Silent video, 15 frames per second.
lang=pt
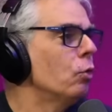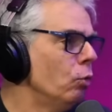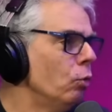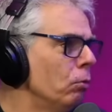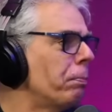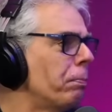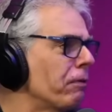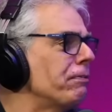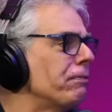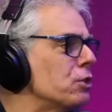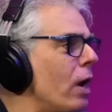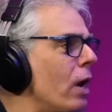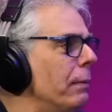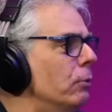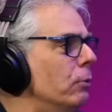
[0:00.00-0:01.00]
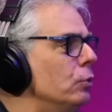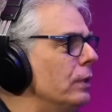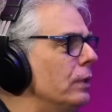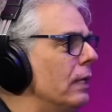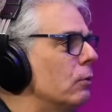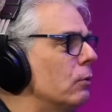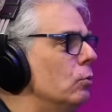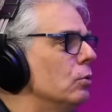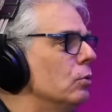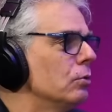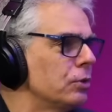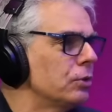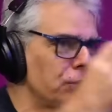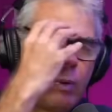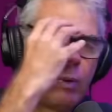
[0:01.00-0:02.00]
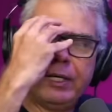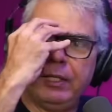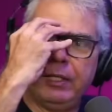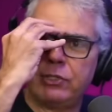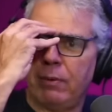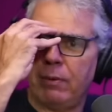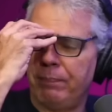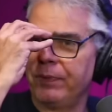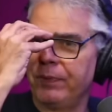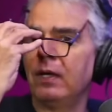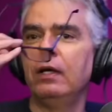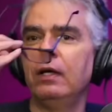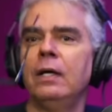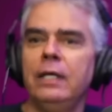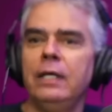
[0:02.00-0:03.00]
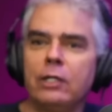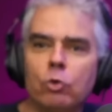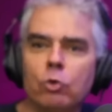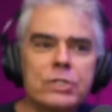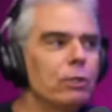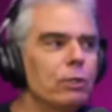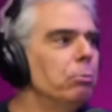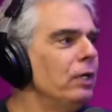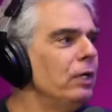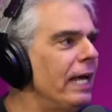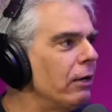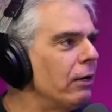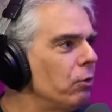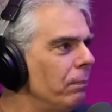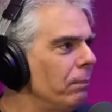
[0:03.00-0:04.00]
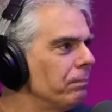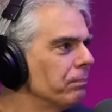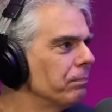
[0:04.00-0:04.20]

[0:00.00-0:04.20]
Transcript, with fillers: Com, com quem? o professor Raimundo, né? Com, com o Chico pai, né? Lógico. E com o seu boneco.